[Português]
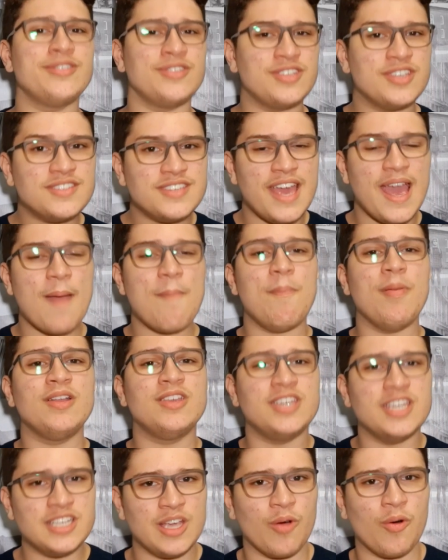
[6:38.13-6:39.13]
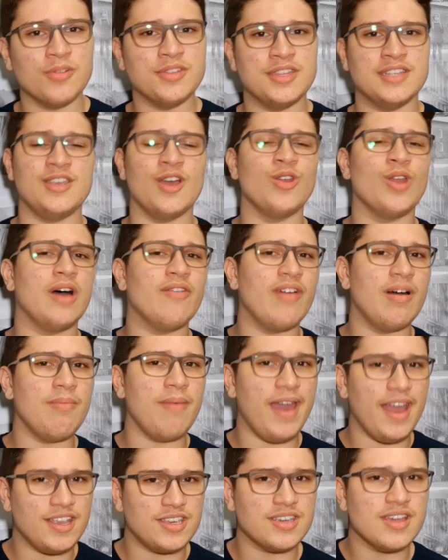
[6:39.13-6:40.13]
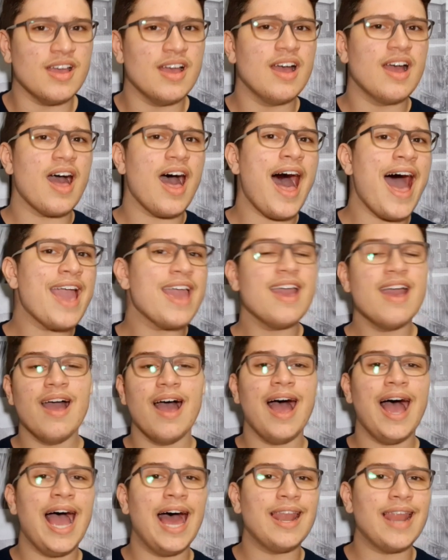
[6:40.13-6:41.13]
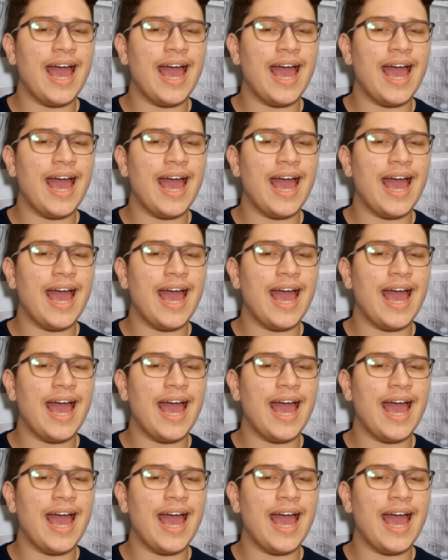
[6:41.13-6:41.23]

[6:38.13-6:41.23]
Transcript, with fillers: isso de se repetir, de acontecer novamente. Aí a